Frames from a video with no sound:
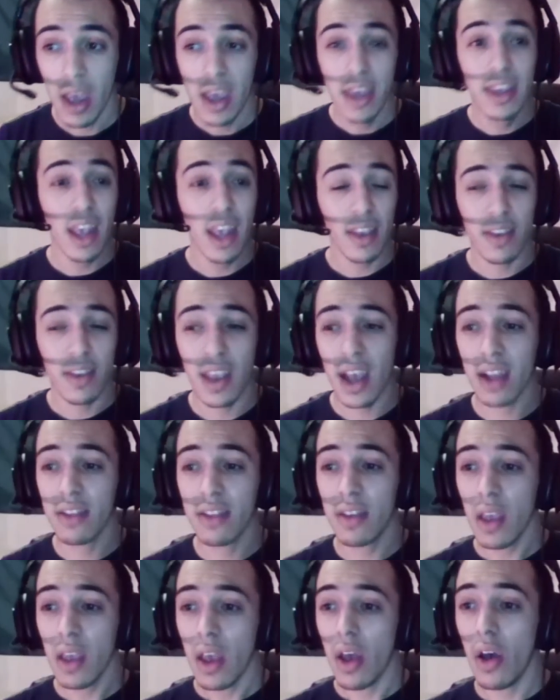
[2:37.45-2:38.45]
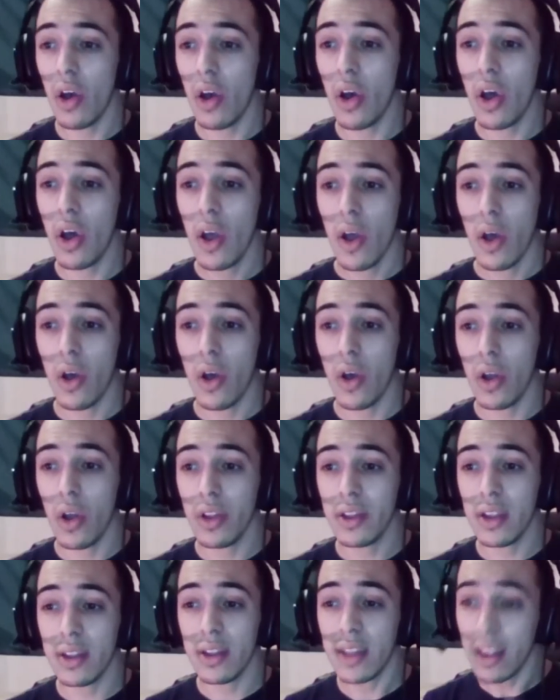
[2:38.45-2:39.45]
il y a certes euh, euh,
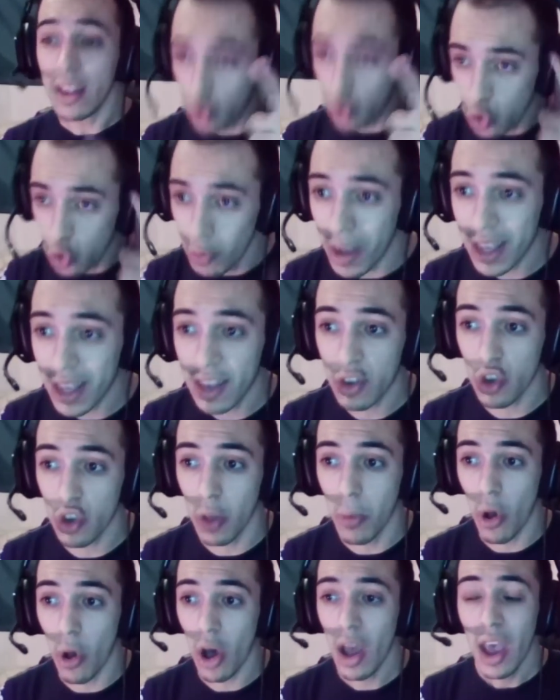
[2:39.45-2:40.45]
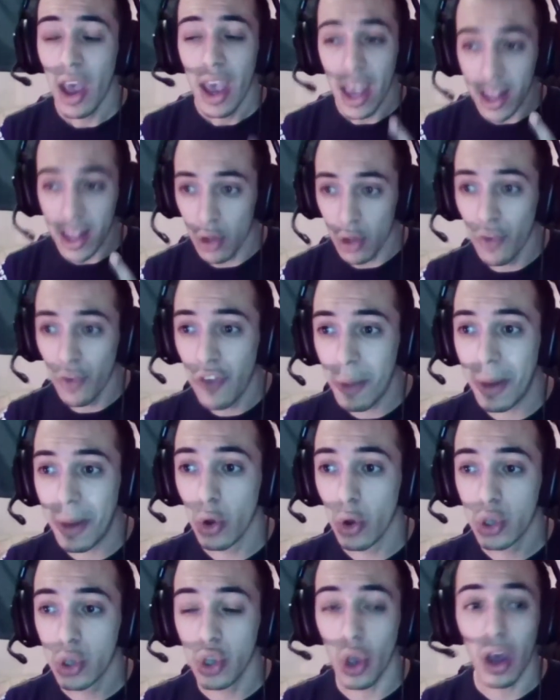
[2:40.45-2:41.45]
des, humains qui sont morts, et ça nous fait mal
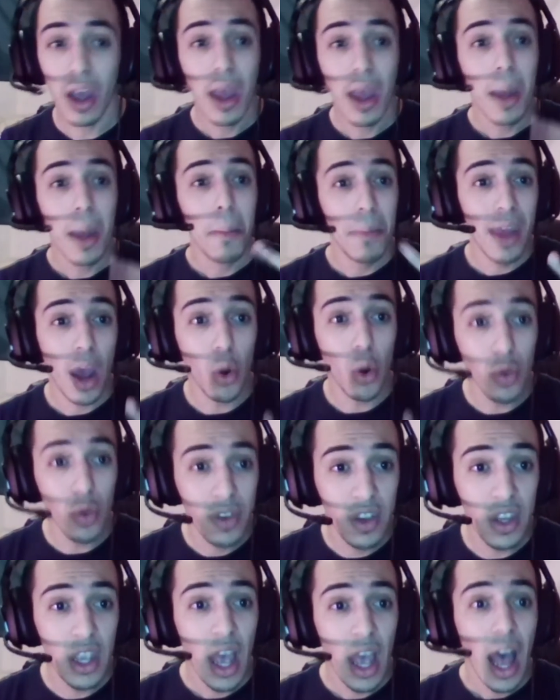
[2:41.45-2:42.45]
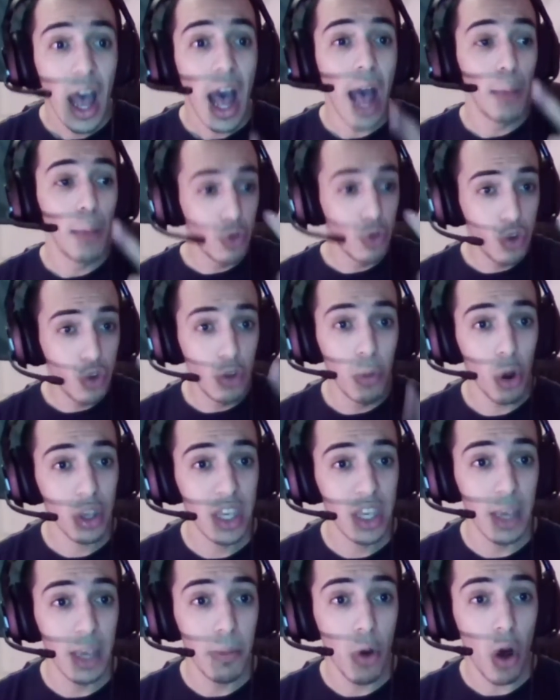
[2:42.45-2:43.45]
au cœur, mais il y a aussi un musulman
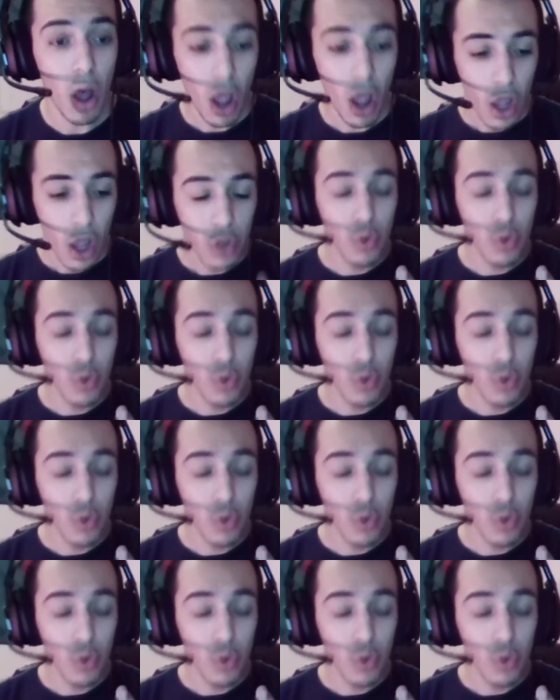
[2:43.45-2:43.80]
qui est mort.